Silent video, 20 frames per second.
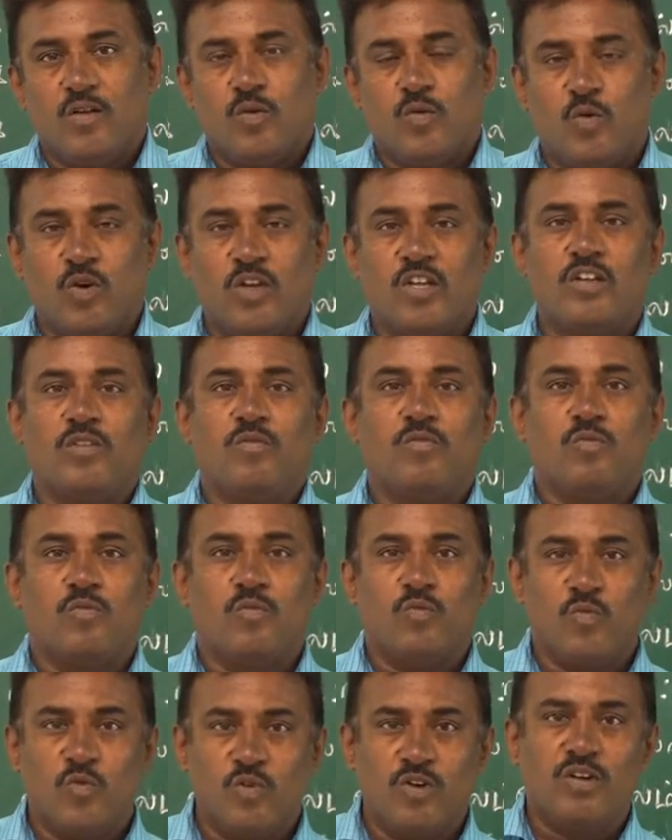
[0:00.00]
நுழையும்
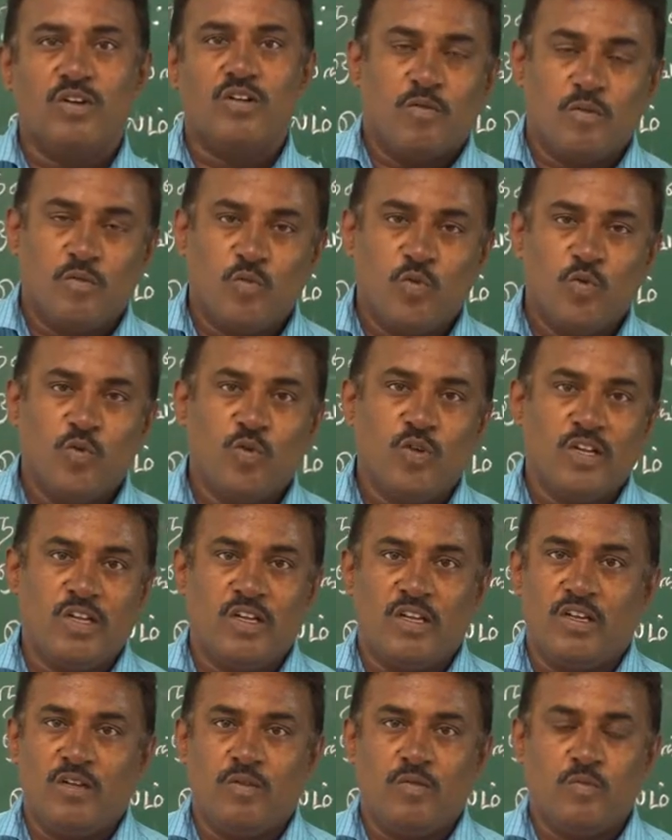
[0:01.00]
முன்
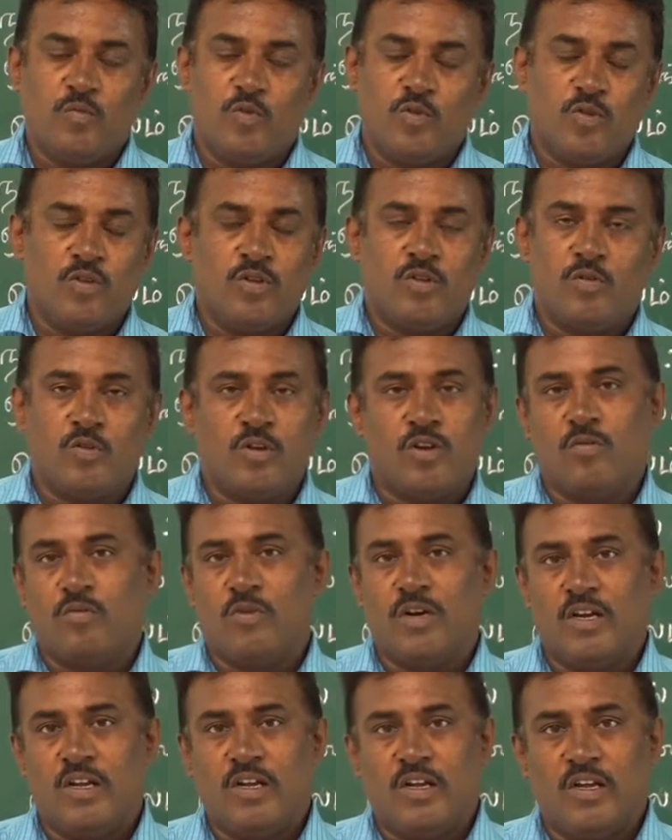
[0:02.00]
முன்னுரை பொது
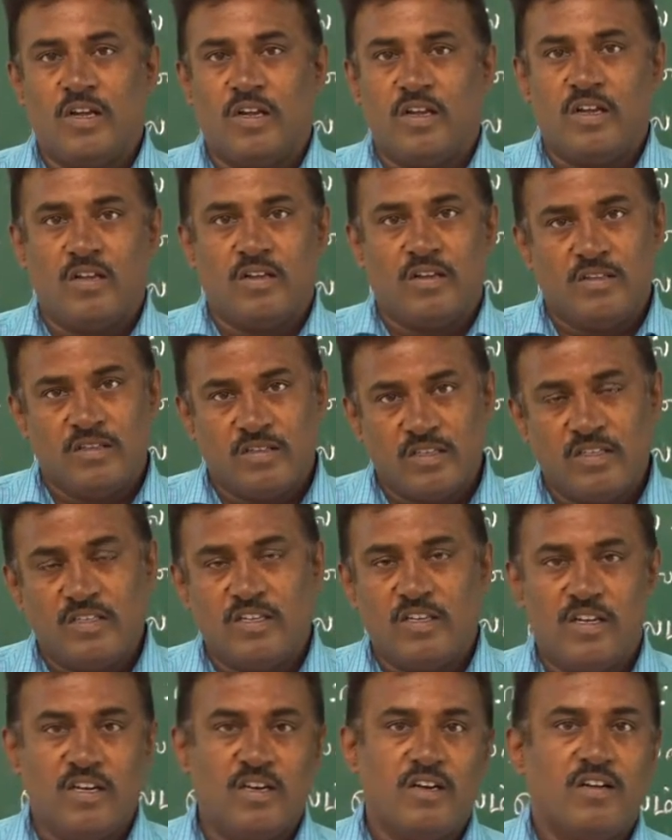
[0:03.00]
தொடர்பான
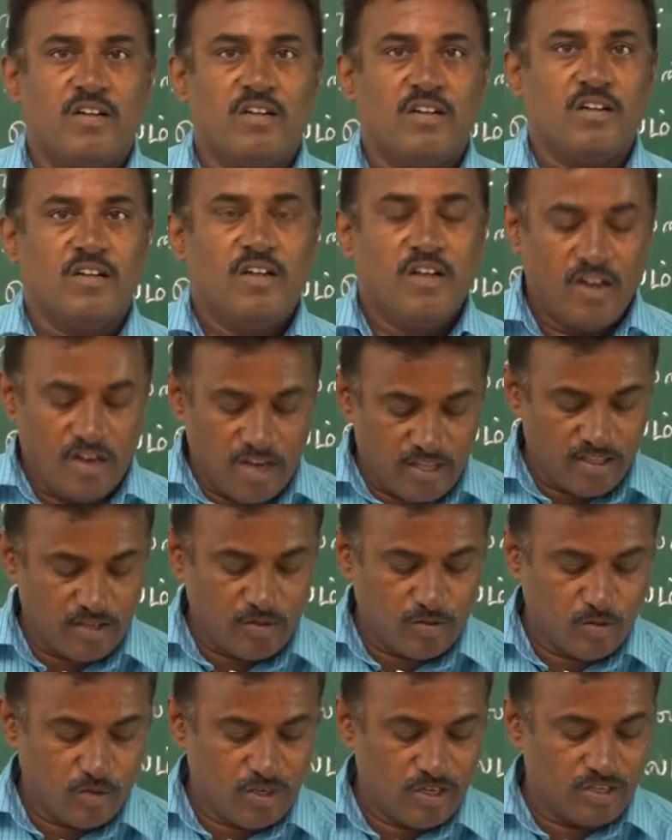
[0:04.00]
செய்திகள் அதை
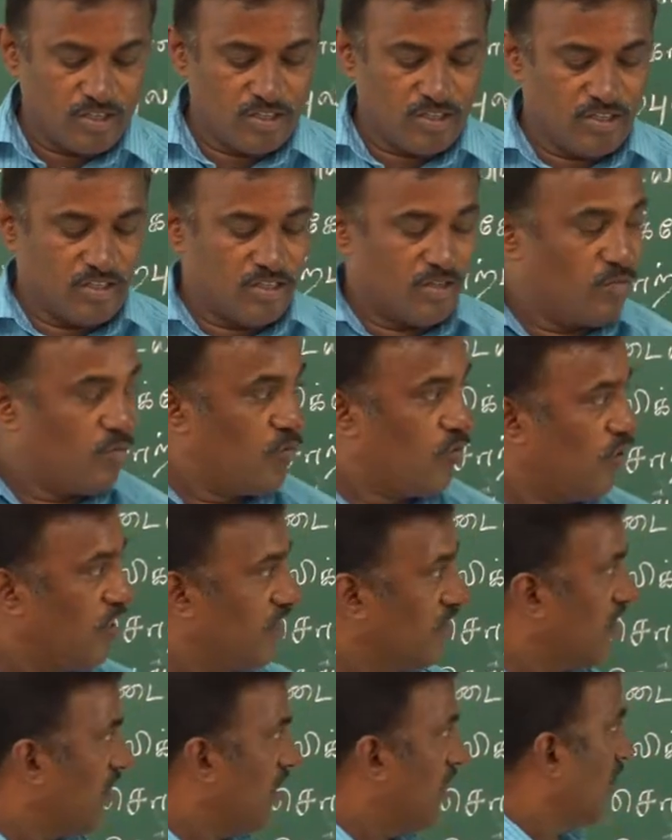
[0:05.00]
தொடர்ந்து
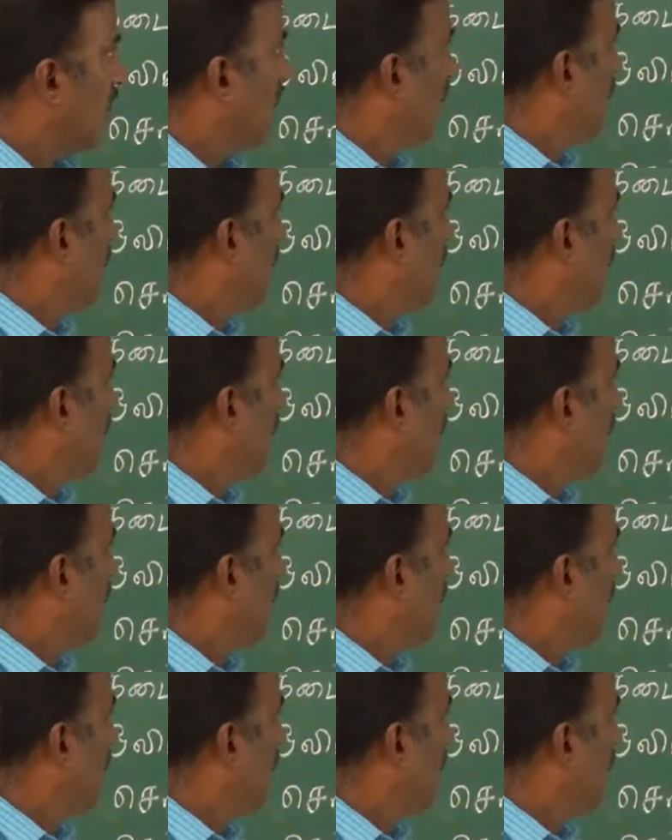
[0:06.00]
மொழிசார்